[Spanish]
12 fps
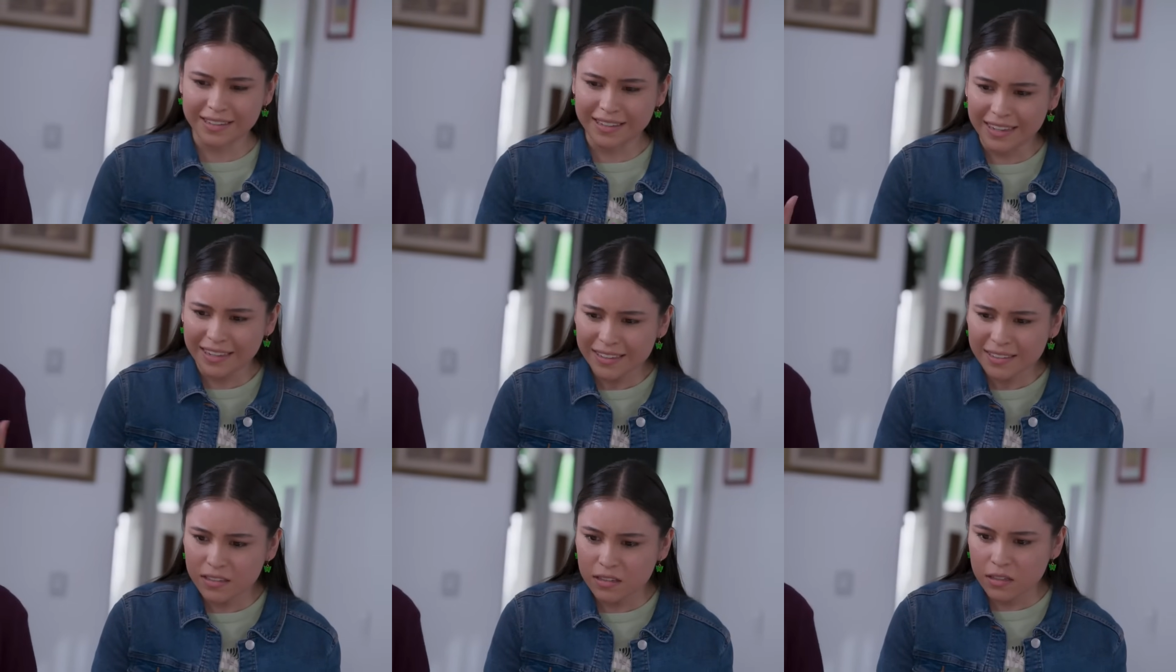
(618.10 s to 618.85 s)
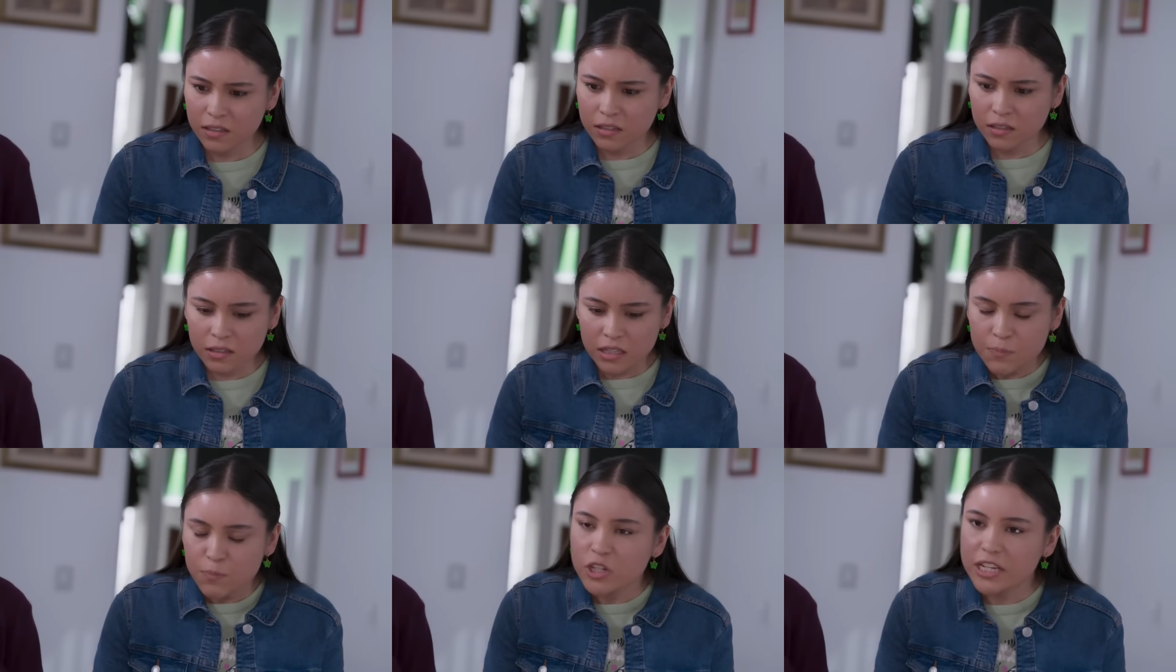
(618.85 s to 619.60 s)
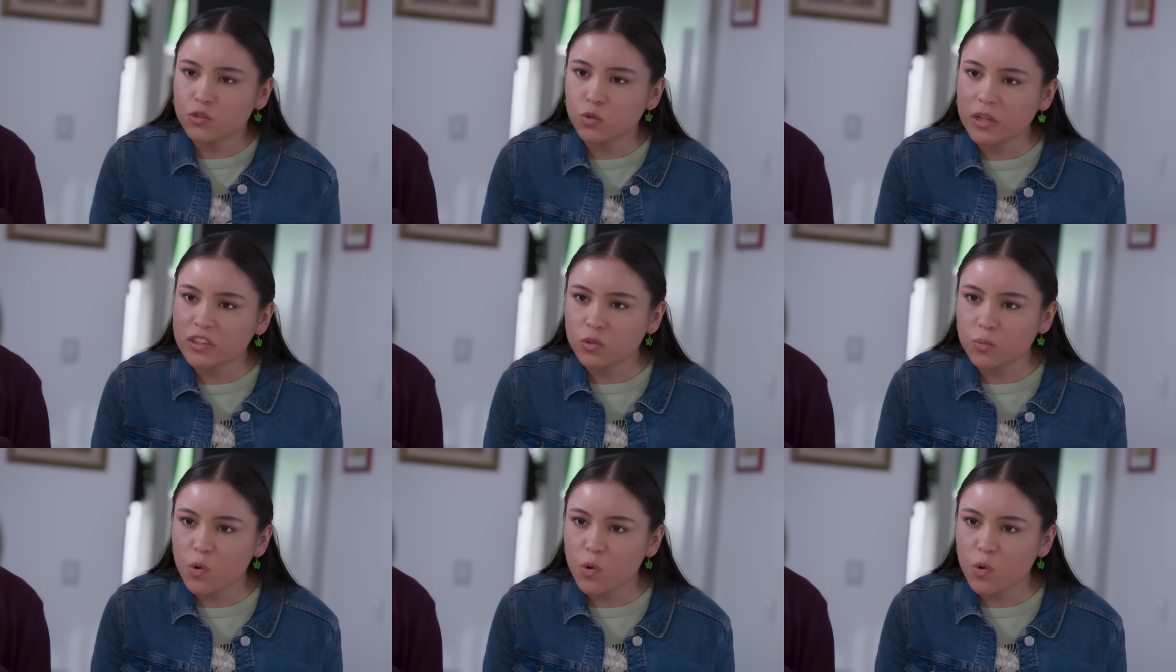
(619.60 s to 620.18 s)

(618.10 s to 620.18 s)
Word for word: ¿Qué? ¿Y por qué tu cuatro